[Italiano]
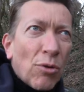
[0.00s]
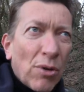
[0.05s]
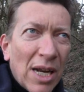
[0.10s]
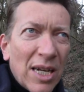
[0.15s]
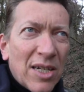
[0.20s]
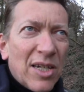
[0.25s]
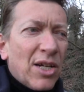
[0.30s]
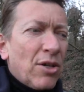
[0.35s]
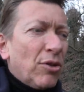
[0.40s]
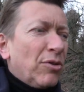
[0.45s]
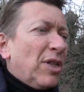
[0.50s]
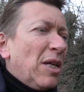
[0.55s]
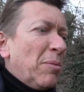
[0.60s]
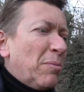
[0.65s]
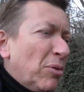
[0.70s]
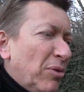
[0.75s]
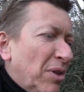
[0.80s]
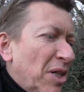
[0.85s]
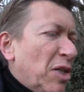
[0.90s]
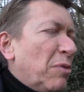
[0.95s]
è un classico
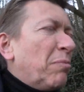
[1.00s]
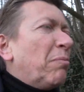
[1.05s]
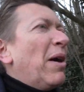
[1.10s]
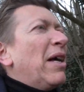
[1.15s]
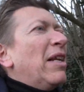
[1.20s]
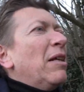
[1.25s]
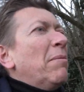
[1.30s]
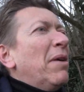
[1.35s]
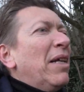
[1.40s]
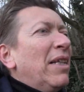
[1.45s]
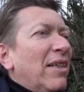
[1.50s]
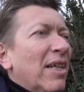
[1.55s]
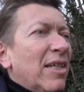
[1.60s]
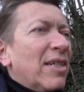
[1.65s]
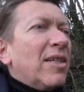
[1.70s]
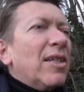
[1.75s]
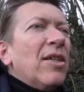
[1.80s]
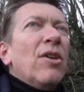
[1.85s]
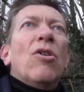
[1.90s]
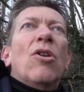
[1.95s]
tipo di
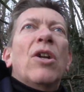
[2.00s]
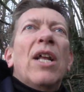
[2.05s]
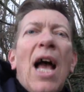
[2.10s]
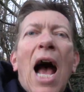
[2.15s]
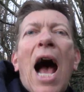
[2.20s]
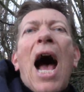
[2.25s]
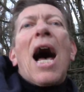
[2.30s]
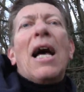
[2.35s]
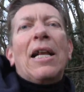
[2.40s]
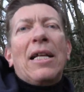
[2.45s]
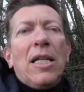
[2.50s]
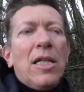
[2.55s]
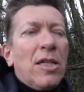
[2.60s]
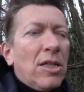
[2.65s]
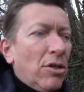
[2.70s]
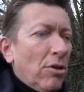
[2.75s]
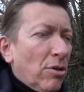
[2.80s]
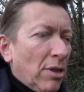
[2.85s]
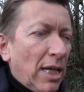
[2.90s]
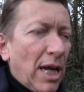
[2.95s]
sperimentazione a
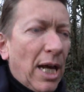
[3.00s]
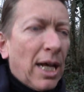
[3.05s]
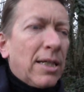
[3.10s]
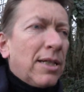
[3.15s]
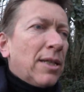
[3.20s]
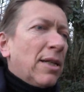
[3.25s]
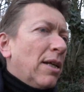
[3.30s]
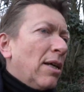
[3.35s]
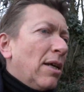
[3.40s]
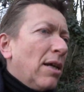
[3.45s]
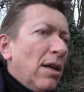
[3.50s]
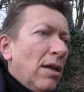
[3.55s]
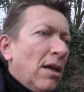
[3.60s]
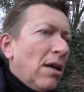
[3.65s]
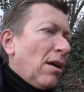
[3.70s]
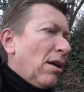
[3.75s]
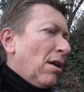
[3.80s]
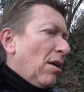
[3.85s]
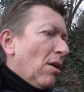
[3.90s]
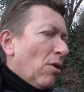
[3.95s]
rischio, ragazzi.
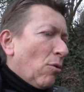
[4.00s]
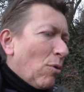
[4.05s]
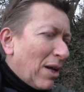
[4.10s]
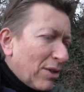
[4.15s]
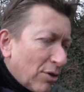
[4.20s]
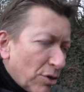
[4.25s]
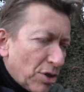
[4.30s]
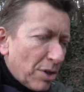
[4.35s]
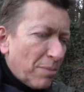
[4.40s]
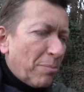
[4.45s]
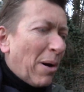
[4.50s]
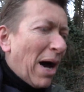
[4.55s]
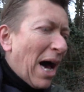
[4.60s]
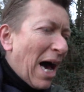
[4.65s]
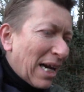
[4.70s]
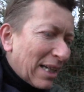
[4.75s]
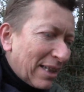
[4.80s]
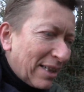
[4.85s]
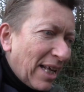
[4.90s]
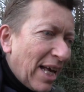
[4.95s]
Quando si
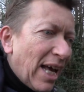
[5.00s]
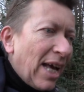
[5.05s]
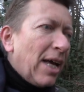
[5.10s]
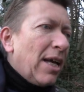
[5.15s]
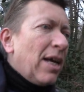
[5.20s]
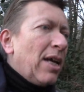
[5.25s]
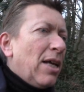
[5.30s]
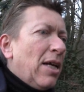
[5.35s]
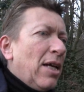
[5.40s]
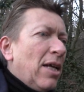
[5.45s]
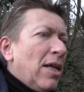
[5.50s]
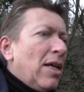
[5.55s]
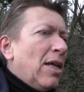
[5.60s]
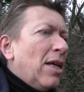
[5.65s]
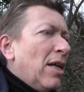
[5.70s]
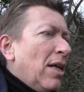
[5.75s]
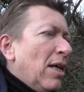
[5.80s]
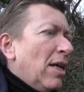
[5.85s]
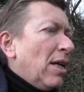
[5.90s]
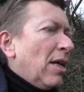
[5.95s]
parte
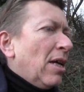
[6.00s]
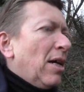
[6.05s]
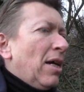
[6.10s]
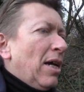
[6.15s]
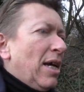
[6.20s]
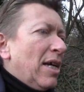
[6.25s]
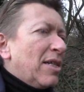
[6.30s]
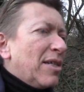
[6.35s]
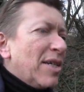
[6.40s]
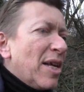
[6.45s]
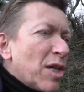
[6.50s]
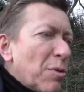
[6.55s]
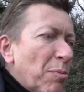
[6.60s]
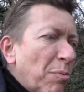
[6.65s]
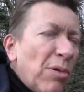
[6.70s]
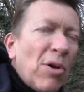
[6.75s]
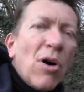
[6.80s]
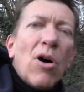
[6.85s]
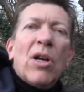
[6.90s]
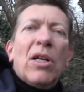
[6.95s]
e si
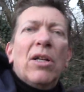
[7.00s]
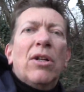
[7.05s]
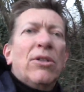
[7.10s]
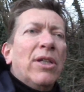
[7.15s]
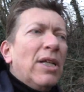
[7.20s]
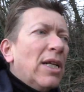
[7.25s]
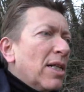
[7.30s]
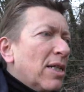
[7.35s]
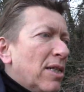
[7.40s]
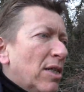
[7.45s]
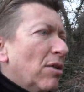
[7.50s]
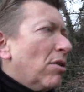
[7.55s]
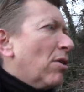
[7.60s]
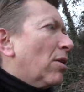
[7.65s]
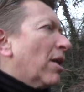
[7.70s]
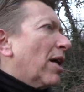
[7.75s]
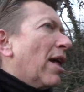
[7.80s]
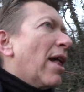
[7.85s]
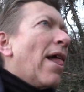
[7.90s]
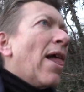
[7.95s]
esplorano delle
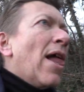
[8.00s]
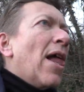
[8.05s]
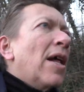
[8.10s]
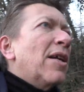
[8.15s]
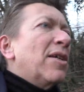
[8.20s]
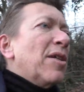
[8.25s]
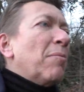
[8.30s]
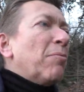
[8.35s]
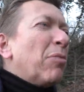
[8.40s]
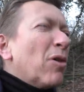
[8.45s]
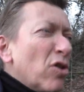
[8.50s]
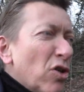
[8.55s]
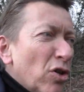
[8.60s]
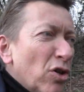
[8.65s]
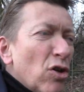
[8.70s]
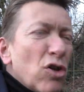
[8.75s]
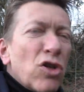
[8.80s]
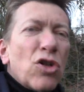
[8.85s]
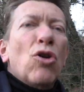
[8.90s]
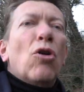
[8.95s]
zone, si
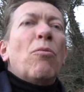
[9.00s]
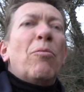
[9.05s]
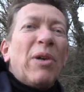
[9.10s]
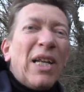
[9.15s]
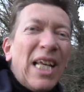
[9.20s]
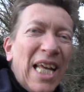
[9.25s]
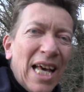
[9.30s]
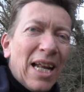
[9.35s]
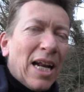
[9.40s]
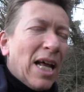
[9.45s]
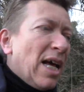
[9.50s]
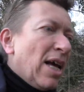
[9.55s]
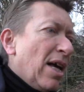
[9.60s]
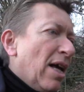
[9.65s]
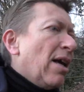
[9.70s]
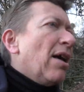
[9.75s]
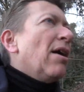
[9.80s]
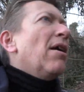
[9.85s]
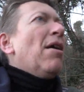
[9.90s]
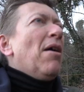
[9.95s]
possono scoprire
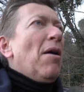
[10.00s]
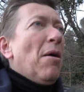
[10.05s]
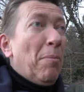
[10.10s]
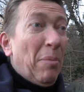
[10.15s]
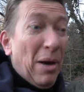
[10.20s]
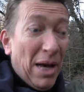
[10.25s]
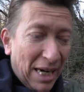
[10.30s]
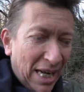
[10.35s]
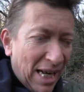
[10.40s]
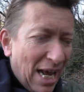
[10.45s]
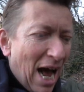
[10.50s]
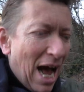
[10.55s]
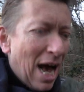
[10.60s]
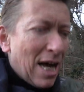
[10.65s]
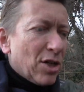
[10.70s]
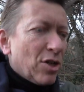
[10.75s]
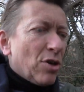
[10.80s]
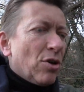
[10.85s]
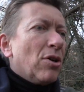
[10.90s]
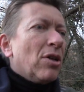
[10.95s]
per
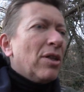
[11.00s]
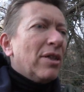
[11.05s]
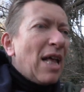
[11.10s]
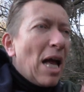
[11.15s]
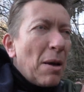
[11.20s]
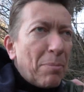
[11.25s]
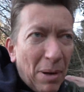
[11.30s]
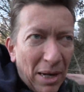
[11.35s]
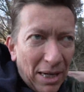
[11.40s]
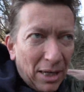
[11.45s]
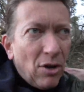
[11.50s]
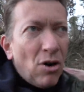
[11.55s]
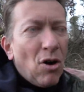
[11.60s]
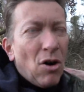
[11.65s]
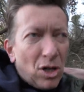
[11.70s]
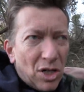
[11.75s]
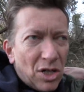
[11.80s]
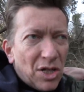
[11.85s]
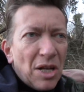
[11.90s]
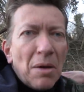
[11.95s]
caso dei
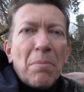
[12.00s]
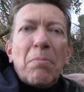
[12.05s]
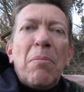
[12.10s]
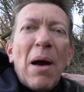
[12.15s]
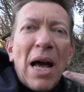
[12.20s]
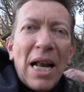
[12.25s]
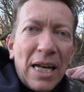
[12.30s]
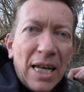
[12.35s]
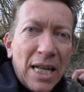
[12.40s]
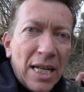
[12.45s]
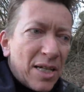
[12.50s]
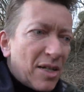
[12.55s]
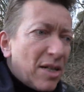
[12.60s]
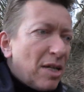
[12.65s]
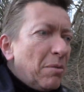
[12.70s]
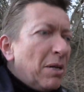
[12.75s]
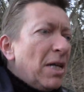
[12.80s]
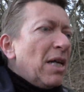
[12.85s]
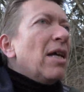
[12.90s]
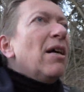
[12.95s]
percorsi
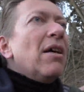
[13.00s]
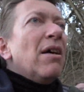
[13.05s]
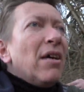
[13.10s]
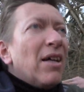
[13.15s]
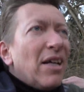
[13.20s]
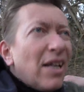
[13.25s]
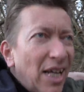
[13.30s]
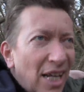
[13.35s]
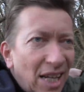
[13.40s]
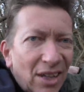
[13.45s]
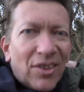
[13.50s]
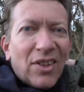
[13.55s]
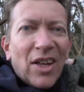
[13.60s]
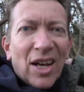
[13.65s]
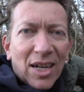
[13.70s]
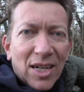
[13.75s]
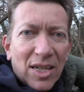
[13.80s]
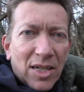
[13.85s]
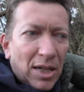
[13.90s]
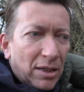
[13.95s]
bellissimi,
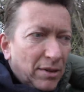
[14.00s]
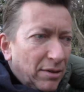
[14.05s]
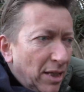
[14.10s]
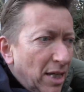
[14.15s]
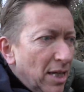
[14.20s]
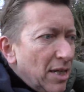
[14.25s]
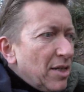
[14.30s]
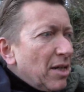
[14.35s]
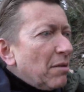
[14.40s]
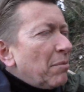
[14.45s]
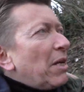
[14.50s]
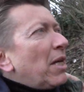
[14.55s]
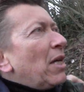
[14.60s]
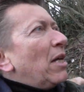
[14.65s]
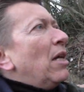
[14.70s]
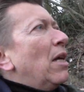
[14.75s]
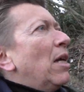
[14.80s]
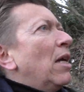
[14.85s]
interessantissimi,